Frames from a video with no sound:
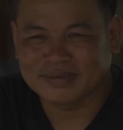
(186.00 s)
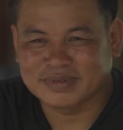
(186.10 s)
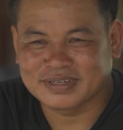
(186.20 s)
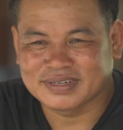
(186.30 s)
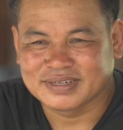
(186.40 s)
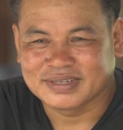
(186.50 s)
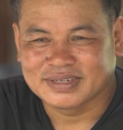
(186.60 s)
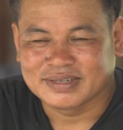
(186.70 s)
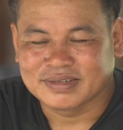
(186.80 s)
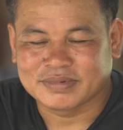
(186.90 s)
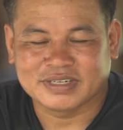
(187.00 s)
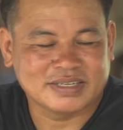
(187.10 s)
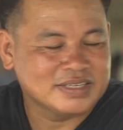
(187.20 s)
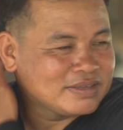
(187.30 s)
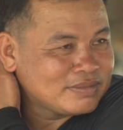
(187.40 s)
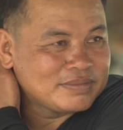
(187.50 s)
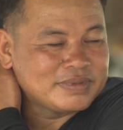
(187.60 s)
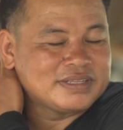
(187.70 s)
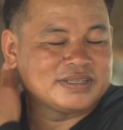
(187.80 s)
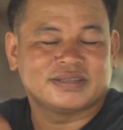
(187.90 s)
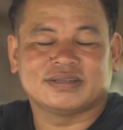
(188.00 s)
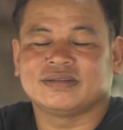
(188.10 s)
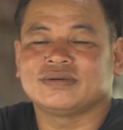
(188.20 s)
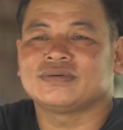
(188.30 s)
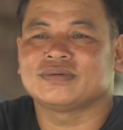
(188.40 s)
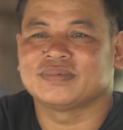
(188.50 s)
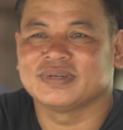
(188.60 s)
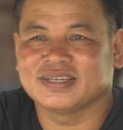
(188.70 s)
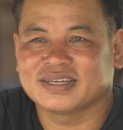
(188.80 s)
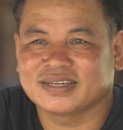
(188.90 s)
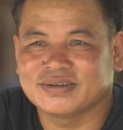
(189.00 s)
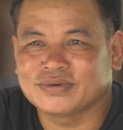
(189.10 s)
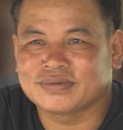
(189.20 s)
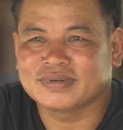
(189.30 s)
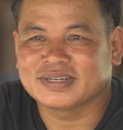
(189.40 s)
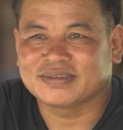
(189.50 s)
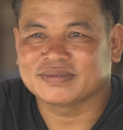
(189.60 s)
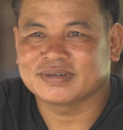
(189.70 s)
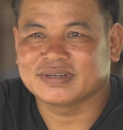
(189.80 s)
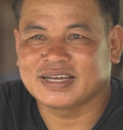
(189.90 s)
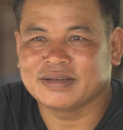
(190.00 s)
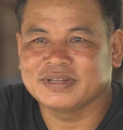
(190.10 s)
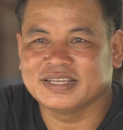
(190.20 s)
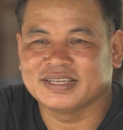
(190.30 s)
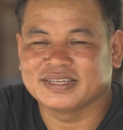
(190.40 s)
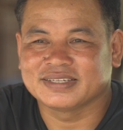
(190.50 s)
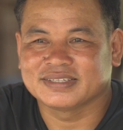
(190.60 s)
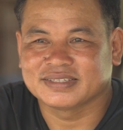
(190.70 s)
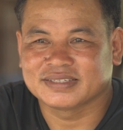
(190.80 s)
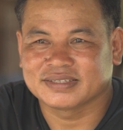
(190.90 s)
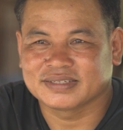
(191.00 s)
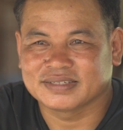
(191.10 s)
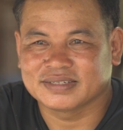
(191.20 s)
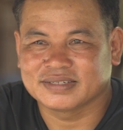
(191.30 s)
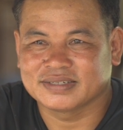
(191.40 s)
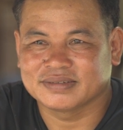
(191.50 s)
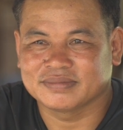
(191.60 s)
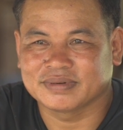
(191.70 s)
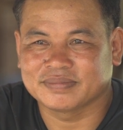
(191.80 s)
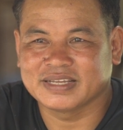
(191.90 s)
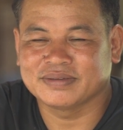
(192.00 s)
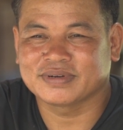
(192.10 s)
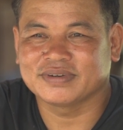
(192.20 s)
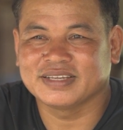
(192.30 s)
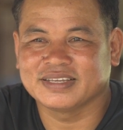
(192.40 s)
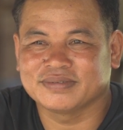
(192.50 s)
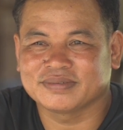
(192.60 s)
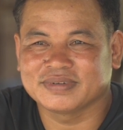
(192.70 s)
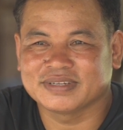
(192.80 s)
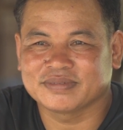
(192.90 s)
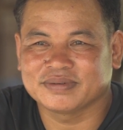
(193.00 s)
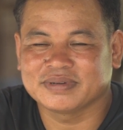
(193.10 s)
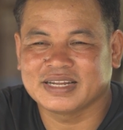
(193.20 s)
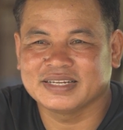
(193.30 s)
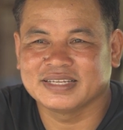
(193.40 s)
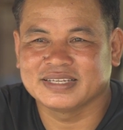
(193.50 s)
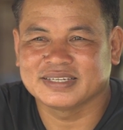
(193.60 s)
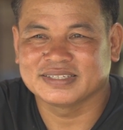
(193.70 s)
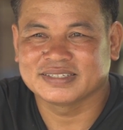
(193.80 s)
นเป็นเป็นไอเนี้ยมันเป็นโรคเพี้ยกระโดดเมื่อไรมันก็ได้ไม่ดี บางปีมันก็ดีบางปีมันก็ไม่ได้ดี